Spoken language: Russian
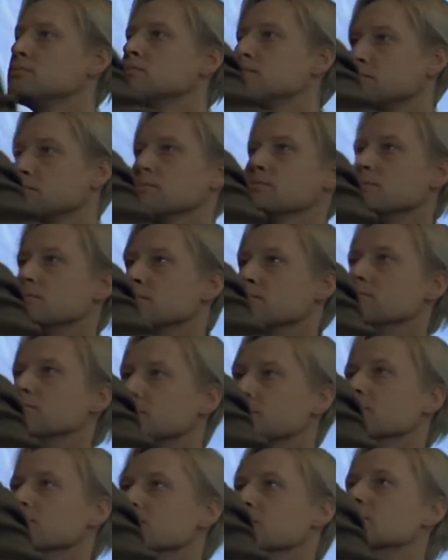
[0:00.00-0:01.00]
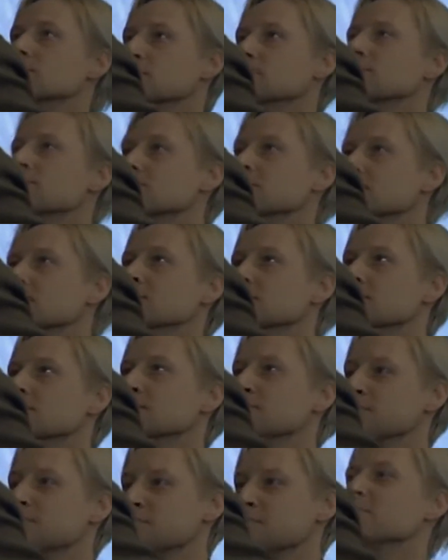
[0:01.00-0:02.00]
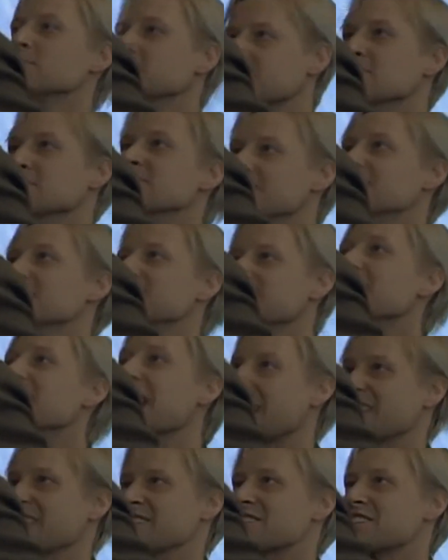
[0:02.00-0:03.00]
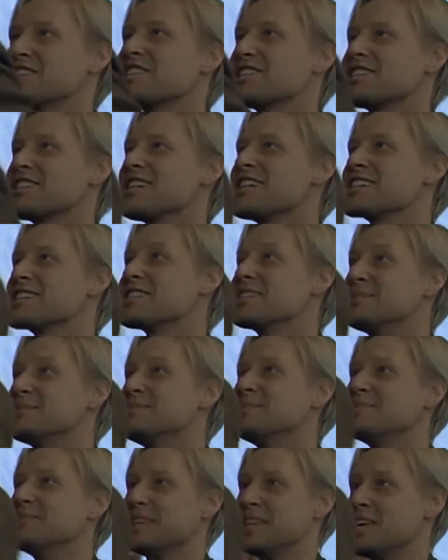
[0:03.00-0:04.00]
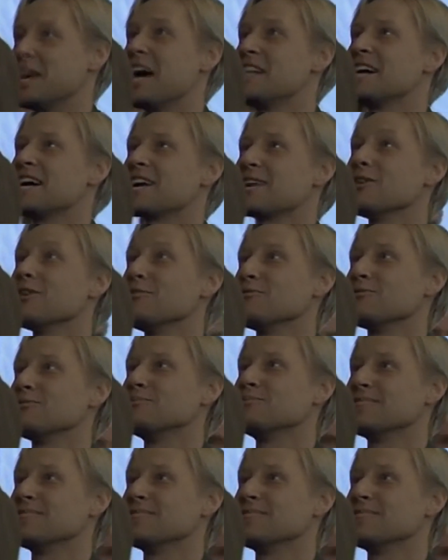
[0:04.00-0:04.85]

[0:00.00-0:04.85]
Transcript: Сокол ты, Орлов! Сокол! Разрешить доложить? Я не Орлов,